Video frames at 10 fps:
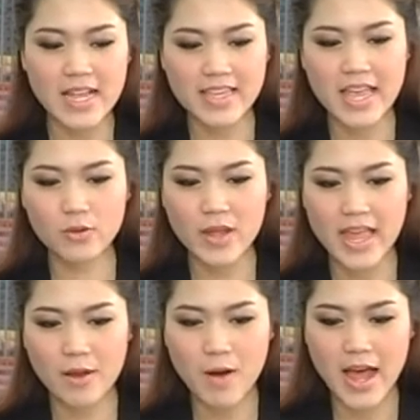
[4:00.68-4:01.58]
สังเกตตัว
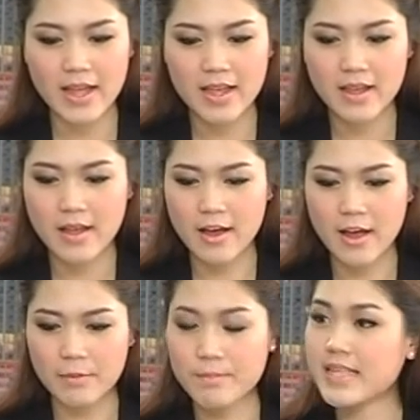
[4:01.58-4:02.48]
เองว่า
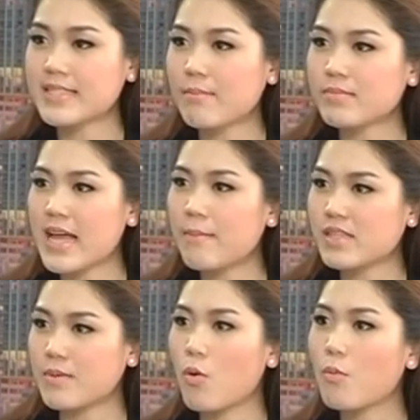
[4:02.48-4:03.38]
มีจ้ำ
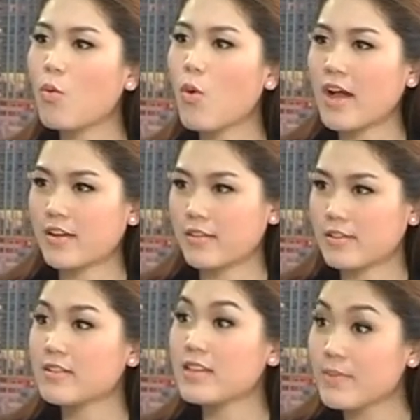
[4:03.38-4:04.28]
จ้ำสีม่วงงเกิดขึ้นที่